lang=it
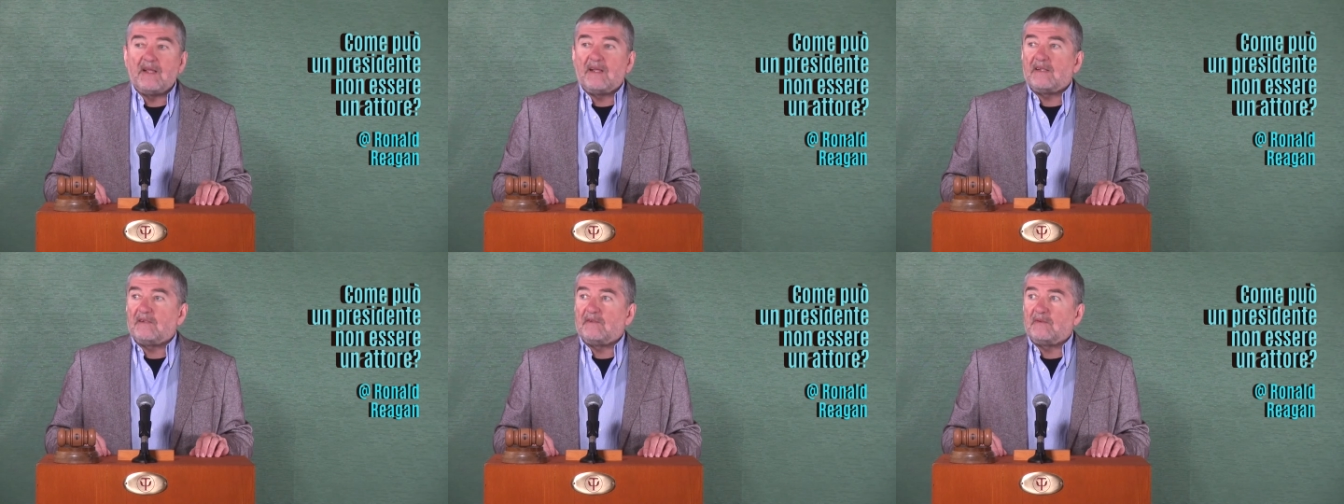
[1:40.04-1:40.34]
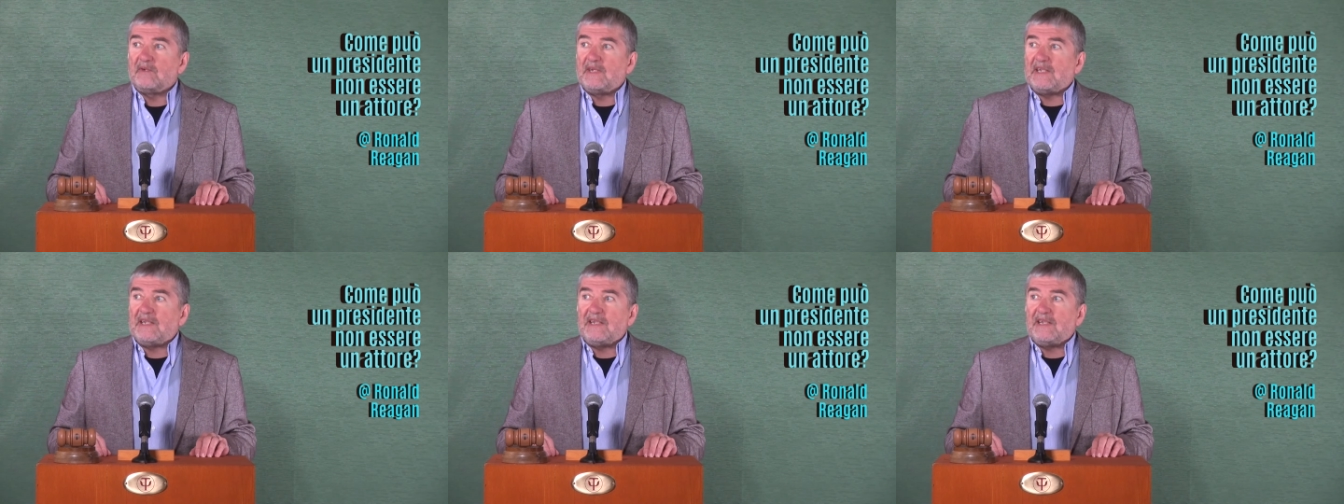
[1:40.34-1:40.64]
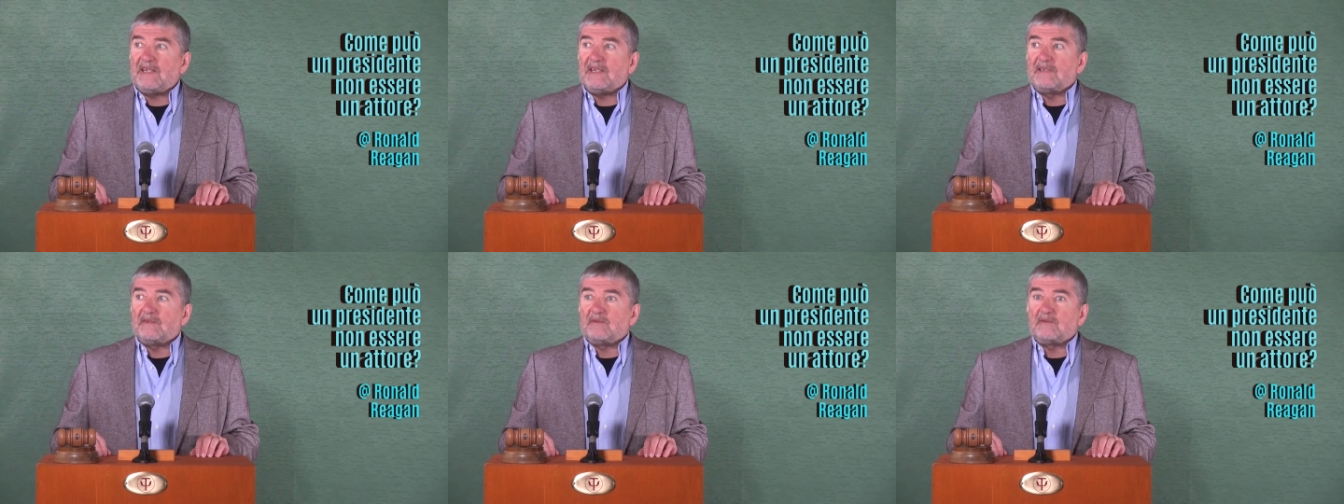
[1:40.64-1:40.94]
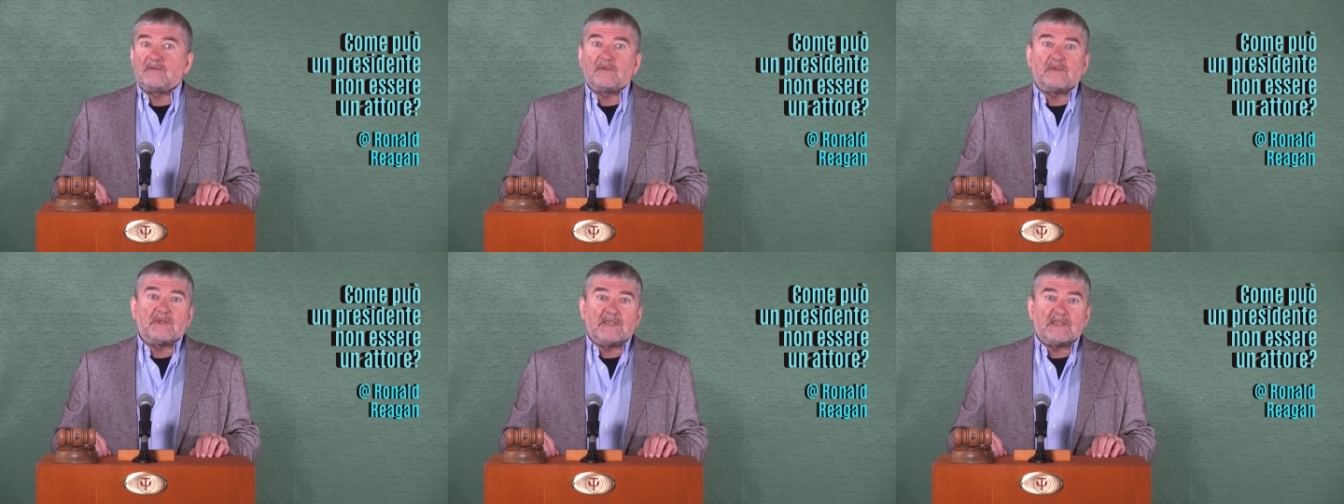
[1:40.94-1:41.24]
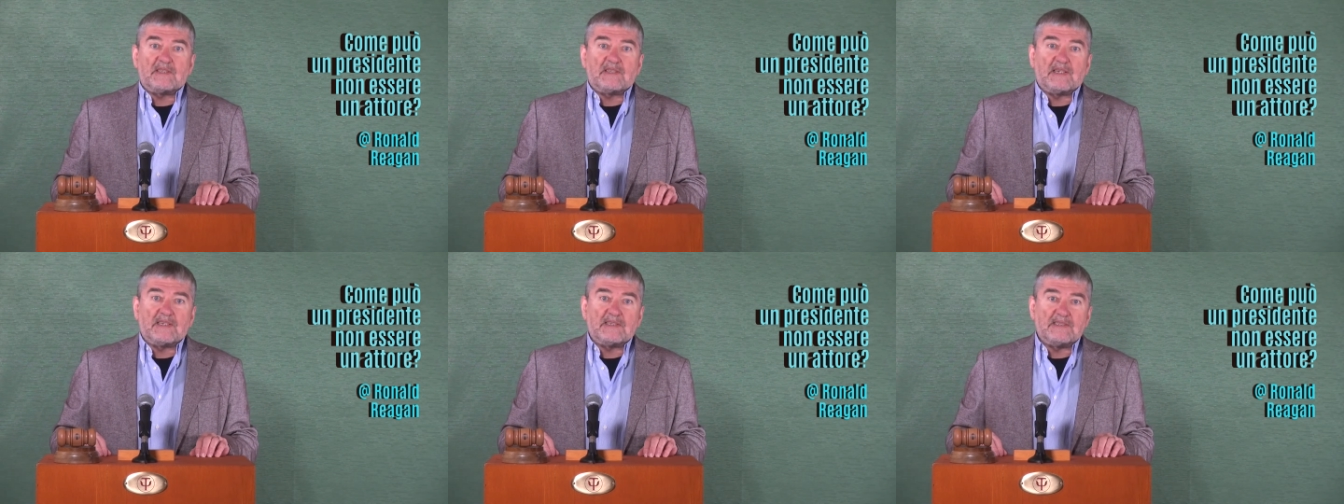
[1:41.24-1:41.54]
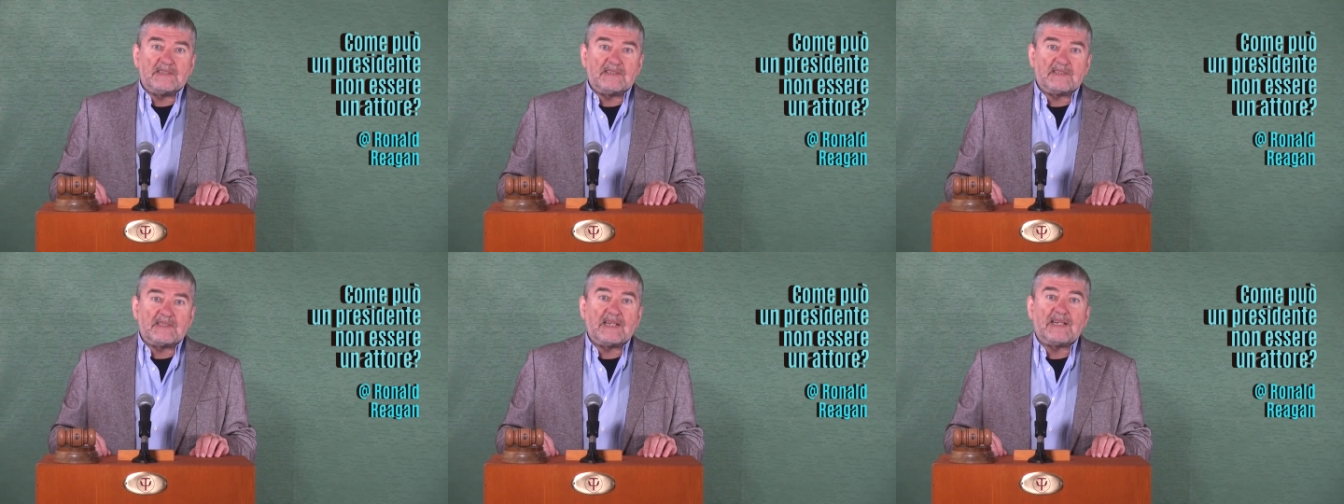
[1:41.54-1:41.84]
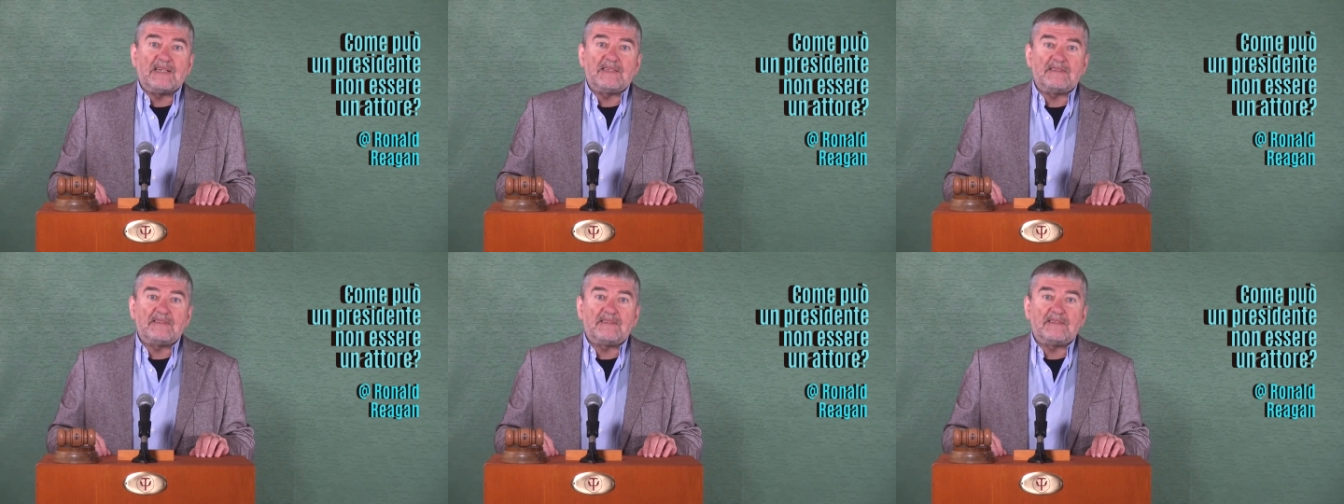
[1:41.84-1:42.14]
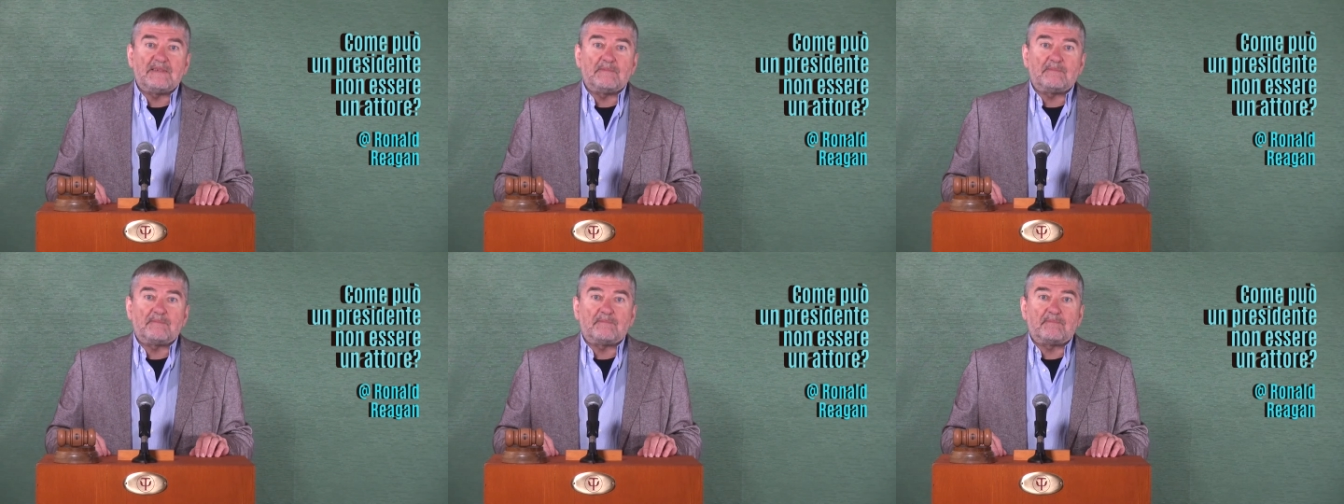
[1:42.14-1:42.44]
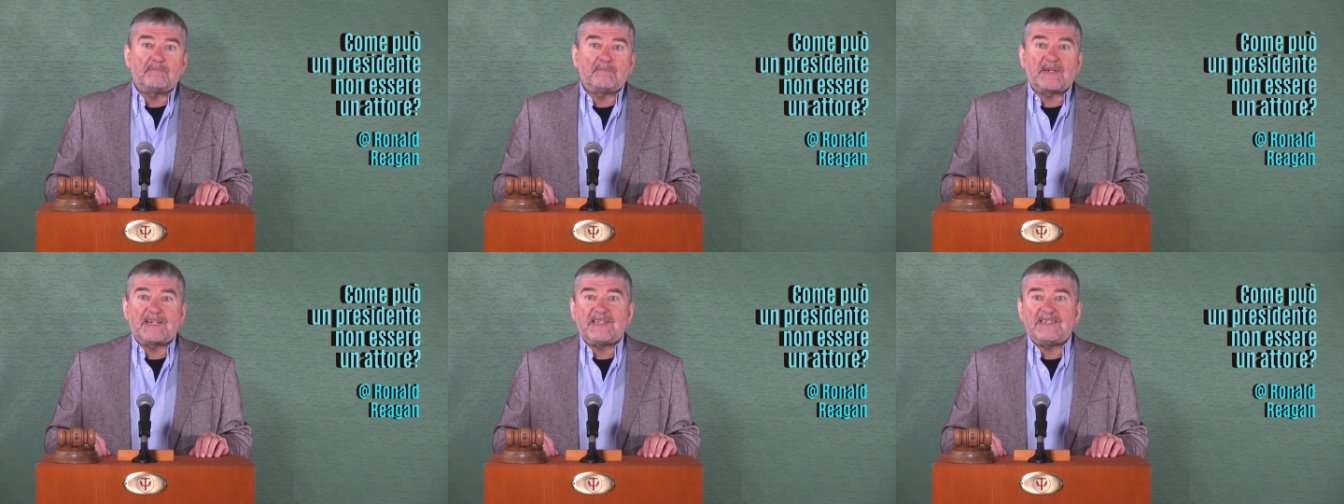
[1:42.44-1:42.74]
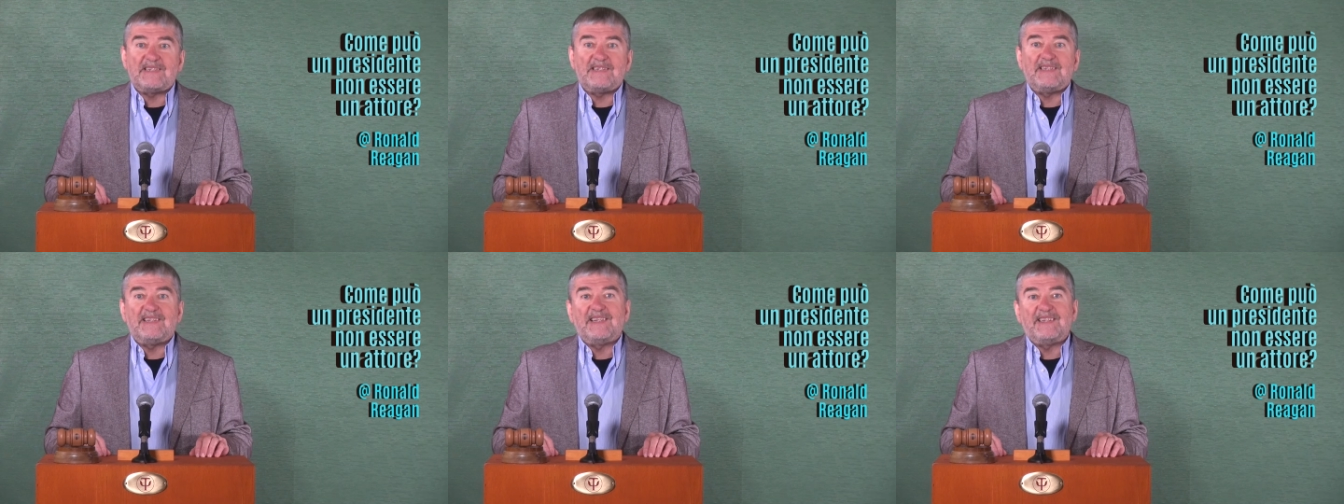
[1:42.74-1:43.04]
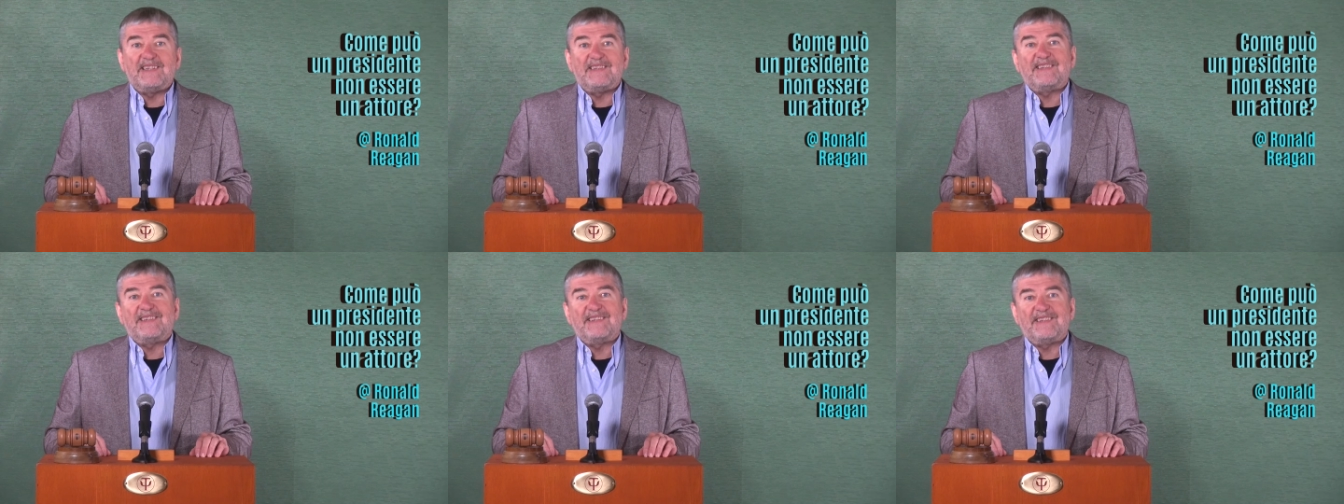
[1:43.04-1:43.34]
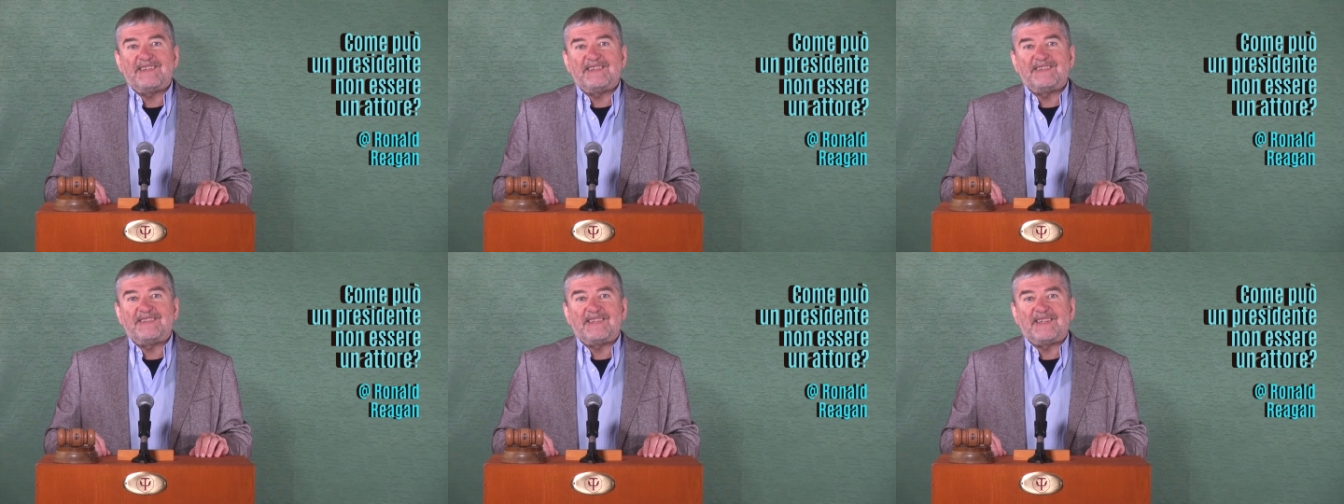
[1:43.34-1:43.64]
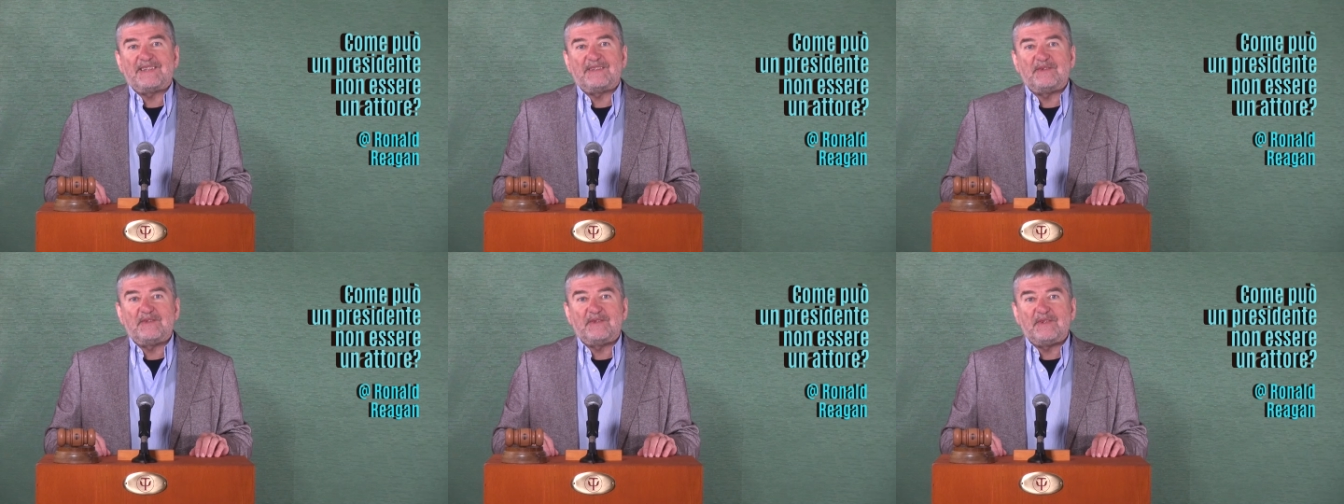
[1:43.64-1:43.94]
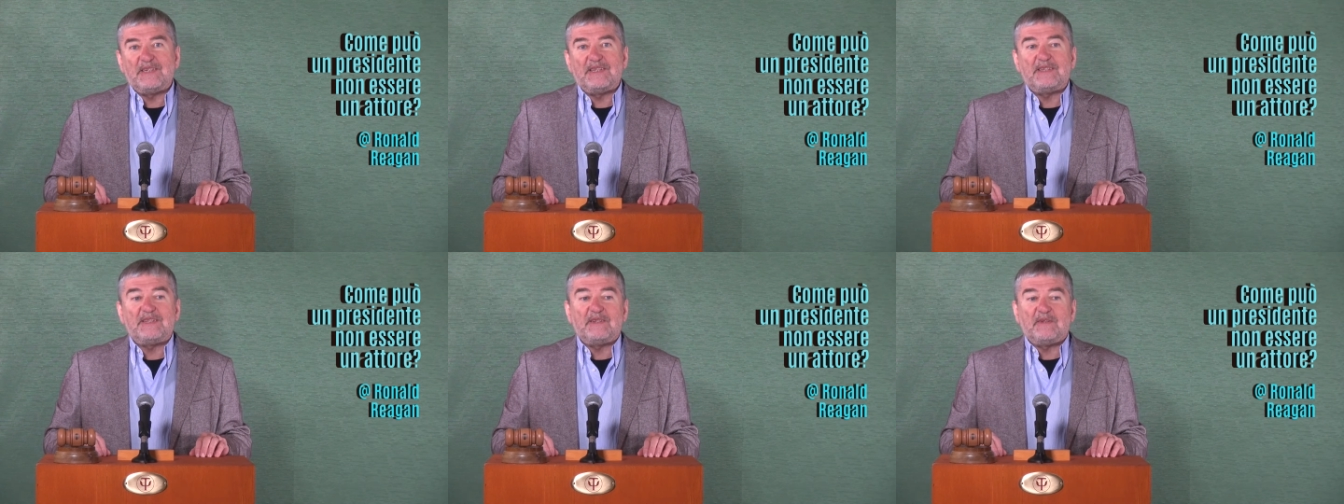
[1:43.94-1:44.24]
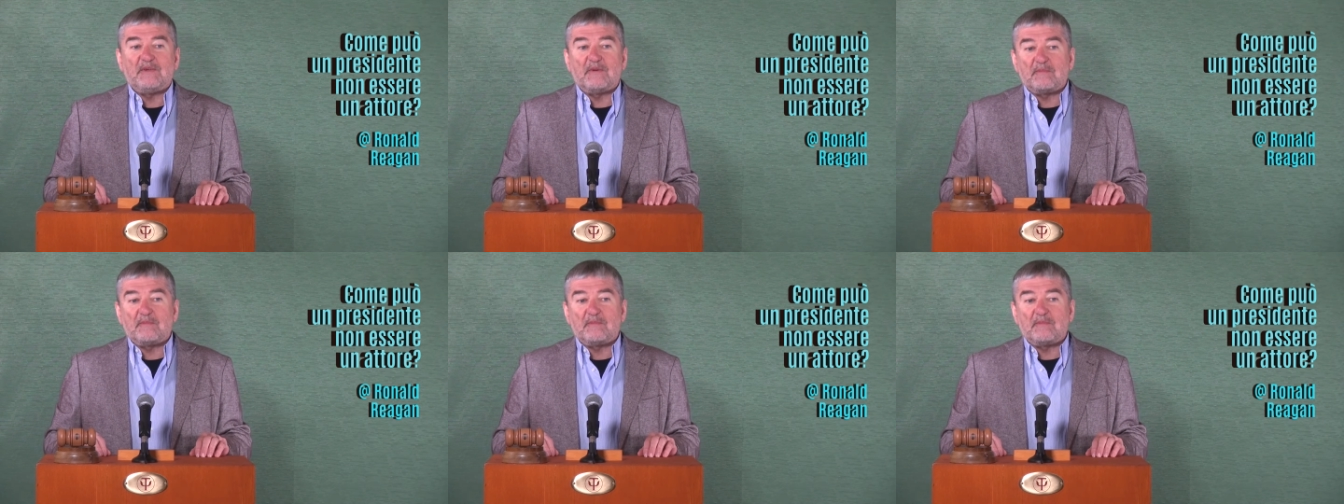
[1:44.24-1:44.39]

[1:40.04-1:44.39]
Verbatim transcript: Non è che la notorietà di tanti presidenti degli Stati Uniti,